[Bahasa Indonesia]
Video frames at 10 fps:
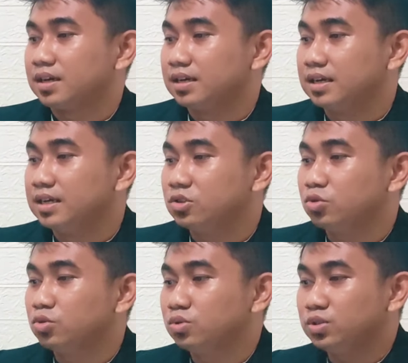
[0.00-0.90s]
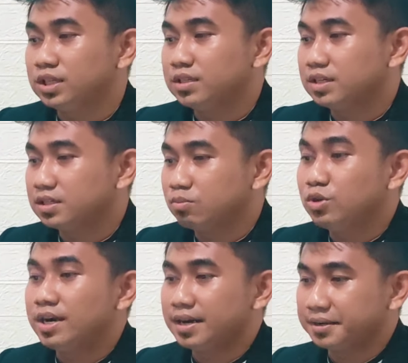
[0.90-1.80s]
dengan ketulusan dan
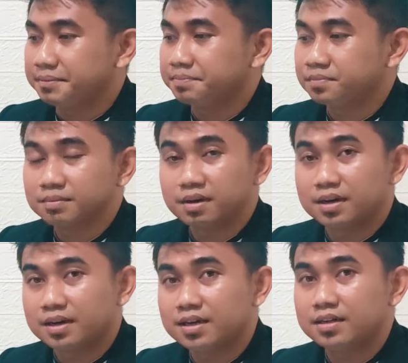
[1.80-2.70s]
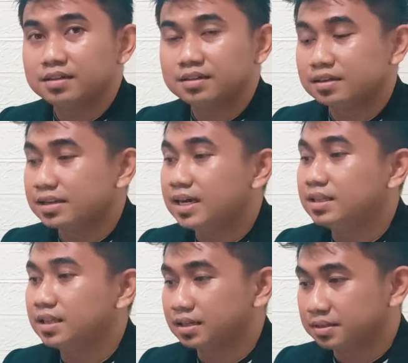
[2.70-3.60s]
kemudahan maka
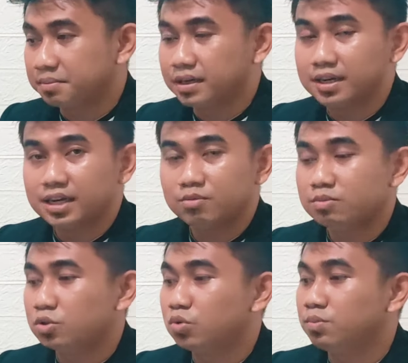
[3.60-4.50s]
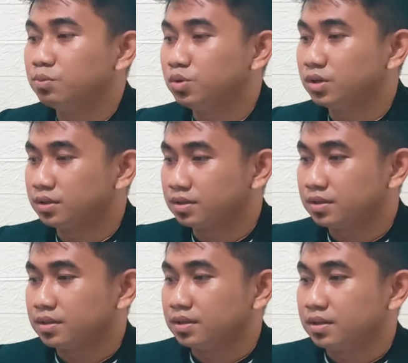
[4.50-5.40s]
lihatlah mereka yang mau berkumpul
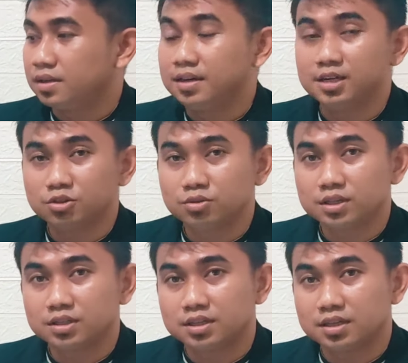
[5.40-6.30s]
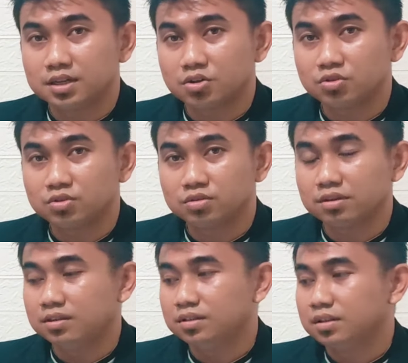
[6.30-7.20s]
uh, denganku kata
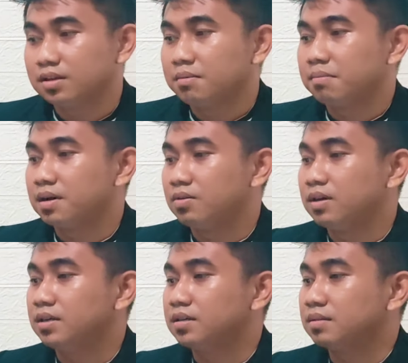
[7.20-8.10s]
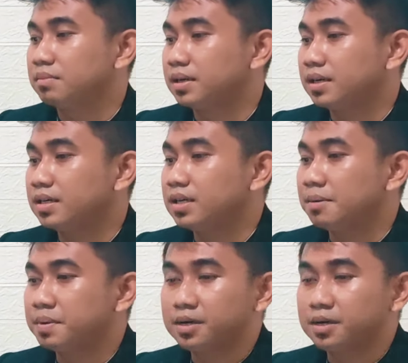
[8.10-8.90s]
Rasulullah bahwa mereka adalah